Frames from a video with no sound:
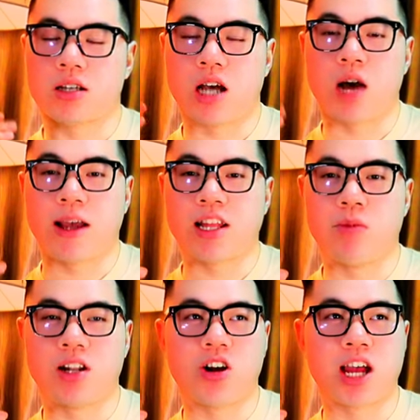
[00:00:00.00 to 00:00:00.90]
thật sự ở bản
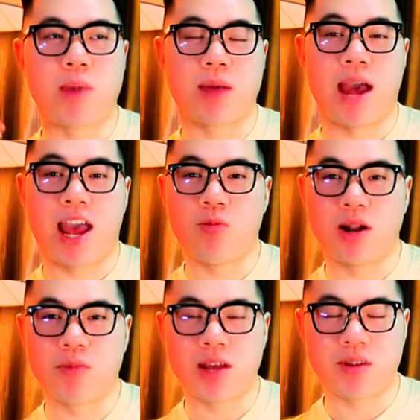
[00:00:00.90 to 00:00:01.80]
thân mình đôi khi bạn bè của
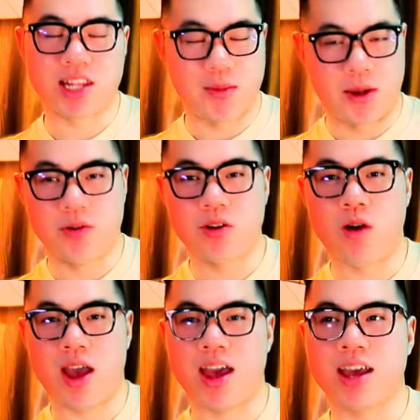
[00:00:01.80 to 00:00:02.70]
mình biết mình tìm hiểu nước
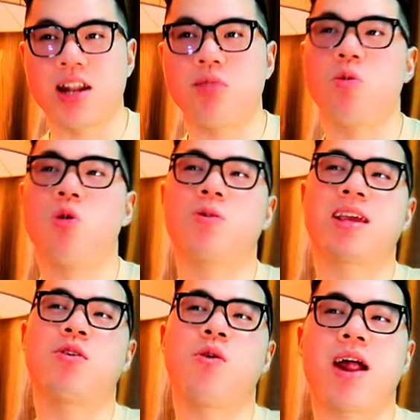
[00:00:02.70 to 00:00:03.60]
hoa cái nó mua một
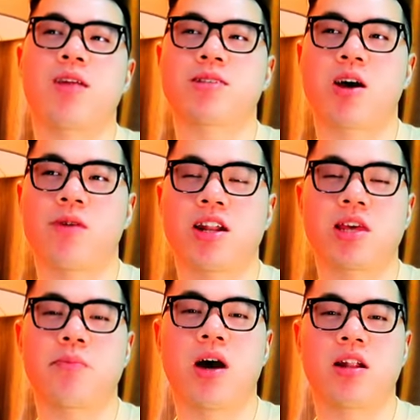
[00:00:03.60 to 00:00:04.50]
nước hoa nào xong cái nó
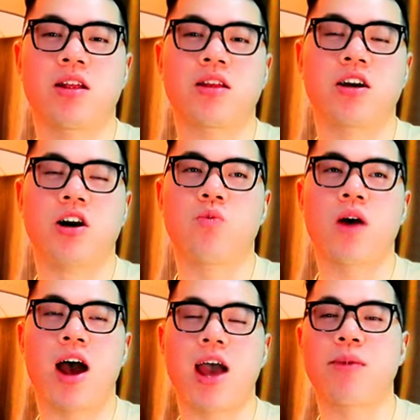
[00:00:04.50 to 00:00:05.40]
chụp hình nó gửi
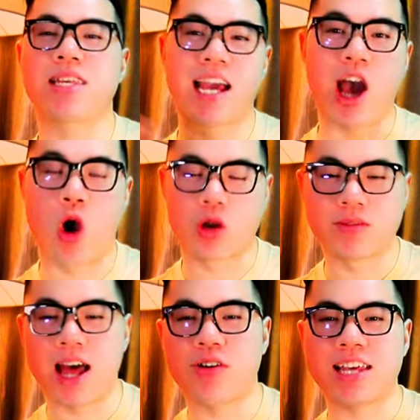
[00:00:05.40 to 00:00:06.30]
qua ê mà chắc hộ
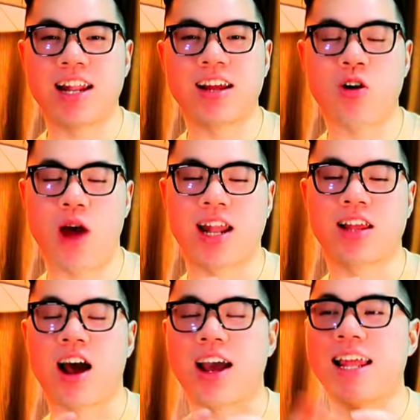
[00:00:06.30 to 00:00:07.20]
giùm tao cái chai nước hoa
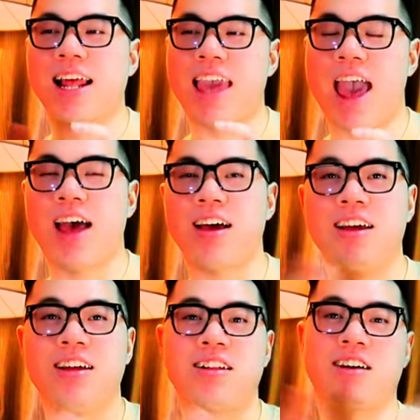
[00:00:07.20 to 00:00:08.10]
này thật hay là giả
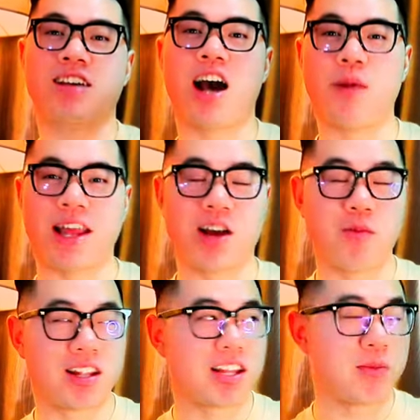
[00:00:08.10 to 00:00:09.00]
thật sự ở bản
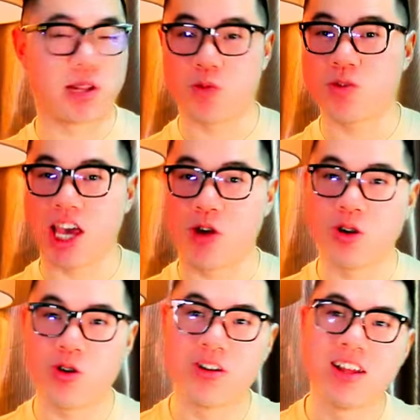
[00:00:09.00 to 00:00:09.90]
thân mình thì mình cũng chịu
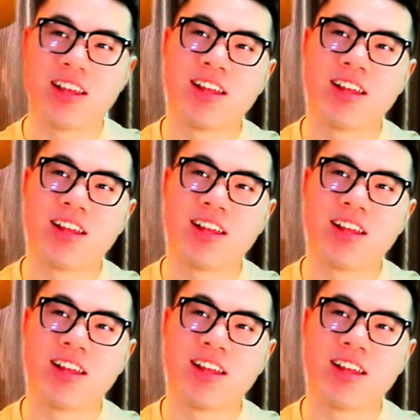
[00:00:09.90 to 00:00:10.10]
luôn